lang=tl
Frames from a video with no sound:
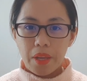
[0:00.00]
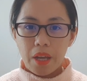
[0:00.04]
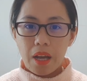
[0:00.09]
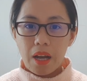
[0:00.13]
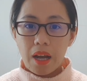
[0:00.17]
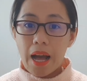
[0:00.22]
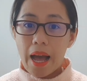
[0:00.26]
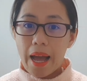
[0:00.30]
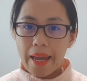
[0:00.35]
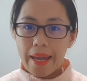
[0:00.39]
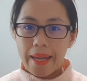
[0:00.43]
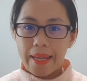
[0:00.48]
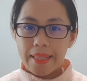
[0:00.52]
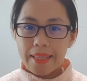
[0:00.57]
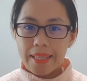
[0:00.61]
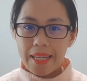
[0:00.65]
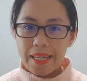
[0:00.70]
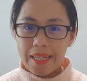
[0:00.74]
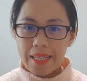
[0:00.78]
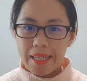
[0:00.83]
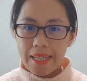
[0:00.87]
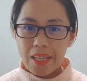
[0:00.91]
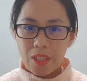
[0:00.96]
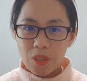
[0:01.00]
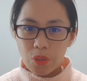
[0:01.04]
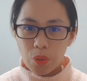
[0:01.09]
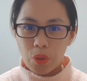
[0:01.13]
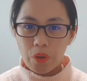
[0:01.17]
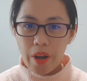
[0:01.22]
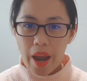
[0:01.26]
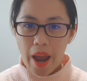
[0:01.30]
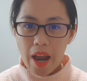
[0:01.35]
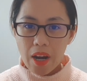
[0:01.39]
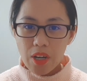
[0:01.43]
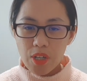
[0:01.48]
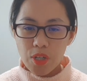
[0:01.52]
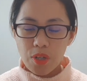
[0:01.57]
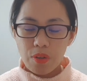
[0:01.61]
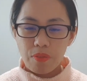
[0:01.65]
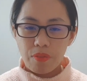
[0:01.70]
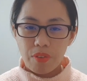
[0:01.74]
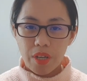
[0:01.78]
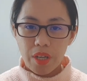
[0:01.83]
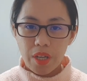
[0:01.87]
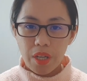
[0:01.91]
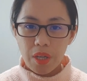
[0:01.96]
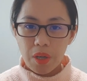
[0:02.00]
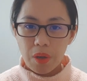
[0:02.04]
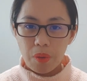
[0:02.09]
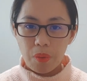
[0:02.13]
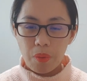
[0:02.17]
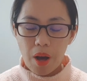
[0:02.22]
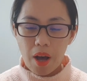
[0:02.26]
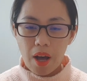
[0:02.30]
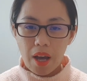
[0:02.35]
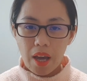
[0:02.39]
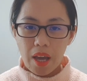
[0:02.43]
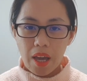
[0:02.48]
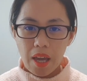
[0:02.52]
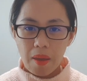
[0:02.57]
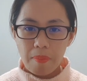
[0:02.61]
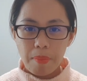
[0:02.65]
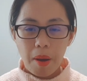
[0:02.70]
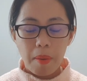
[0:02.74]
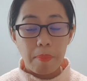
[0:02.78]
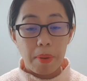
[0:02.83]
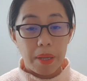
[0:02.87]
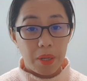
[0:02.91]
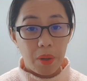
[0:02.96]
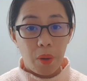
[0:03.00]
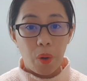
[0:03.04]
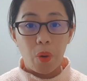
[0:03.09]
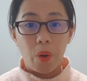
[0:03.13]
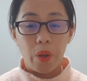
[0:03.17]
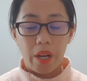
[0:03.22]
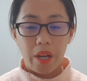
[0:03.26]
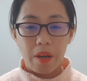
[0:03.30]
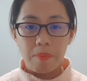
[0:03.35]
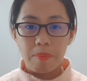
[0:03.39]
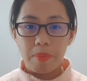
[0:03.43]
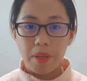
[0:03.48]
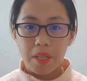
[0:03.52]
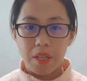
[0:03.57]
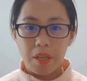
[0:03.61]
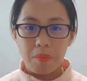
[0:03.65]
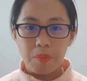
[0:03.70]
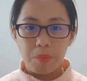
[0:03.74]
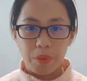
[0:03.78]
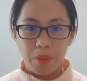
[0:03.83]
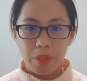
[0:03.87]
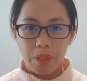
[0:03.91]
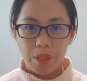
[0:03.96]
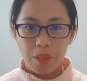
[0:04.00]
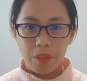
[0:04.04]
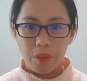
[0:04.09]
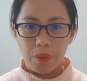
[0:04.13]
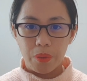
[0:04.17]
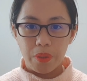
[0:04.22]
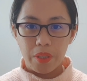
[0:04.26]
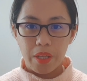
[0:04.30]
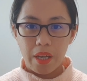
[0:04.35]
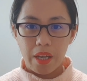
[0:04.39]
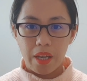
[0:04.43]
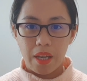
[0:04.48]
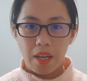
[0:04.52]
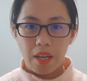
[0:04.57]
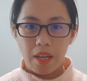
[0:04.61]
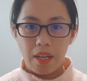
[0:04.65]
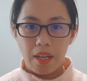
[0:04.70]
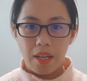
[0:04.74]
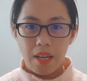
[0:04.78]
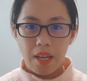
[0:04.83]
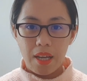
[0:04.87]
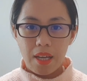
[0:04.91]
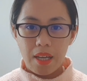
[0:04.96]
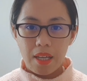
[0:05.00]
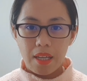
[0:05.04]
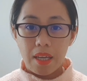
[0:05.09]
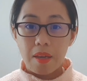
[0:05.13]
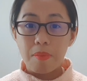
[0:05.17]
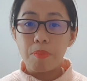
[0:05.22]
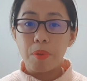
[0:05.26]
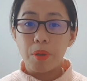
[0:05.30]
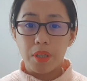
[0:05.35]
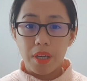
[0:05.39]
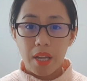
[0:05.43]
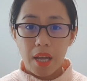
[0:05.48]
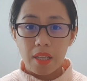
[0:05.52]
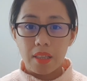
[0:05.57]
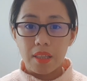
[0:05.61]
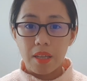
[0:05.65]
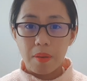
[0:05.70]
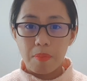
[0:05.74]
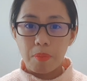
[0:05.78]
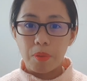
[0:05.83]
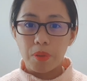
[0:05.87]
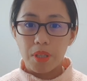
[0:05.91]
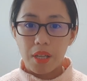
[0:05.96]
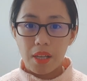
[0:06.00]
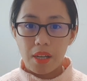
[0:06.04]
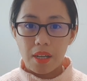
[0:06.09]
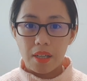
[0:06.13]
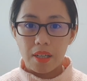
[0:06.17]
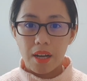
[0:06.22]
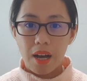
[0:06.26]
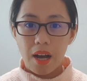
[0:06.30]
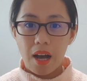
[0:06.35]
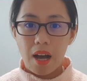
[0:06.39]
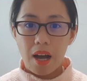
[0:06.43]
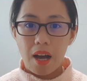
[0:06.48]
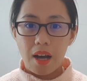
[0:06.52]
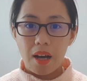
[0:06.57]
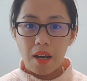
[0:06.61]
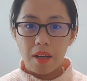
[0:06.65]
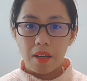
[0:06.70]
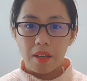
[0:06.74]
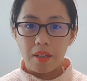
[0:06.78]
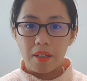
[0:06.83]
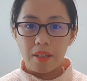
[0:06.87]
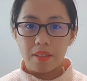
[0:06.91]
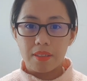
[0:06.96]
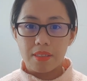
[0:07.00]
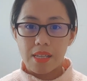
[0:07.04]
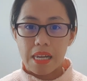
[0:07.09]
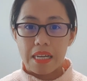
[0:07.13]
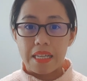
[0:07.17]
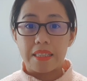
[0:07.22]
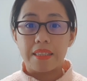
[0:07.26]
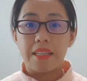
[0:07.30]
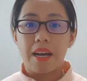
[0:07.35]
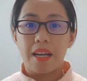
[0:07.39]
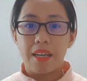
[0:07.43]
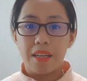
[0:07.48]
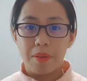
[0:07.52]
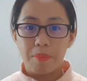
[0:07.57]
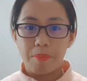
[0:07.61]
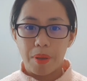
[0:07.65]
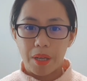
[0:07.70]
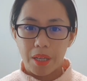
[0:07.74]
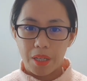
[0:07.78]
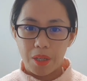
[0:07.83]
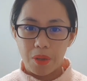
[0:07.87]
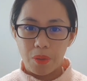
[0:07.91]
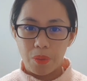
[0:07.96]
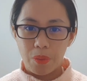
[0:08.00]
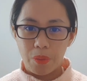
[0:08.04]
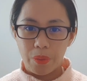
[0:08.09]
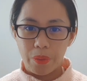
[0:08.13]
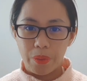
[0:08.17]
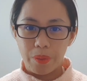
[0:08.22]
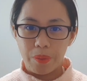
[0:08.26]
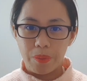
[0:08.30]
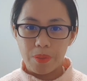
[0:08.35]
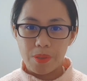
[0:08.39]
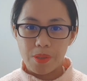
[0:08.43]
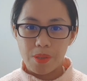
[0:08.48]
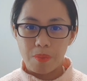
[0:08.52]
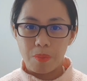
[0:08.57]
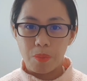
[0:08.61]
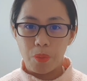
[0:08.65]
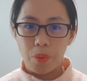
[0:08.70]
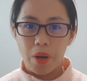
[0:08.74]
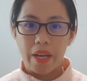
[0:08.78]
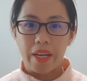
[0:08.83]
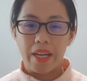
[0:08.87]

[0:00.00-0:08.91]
kahit hindi ito reaction video ay papanoorin pa din po ninyo dahil importante po talaga ang salita ng Panginoon sa buhay